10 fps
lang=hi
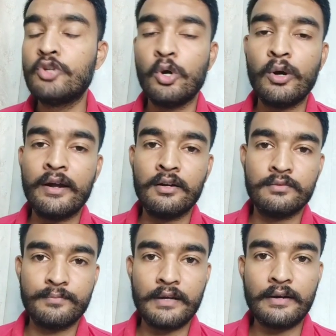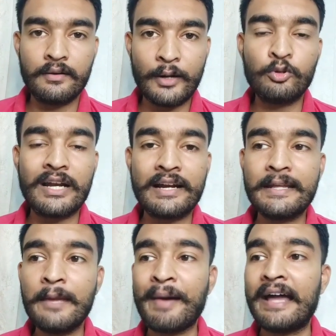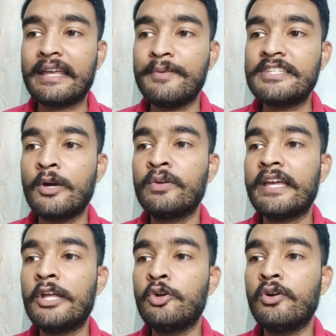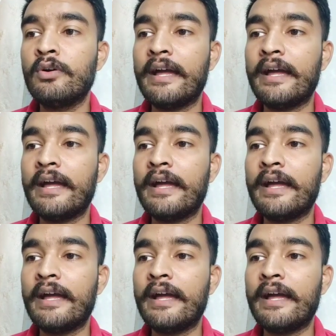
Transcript: जो उत्तराखंड के बाहर के बच्चे उनके लिए जो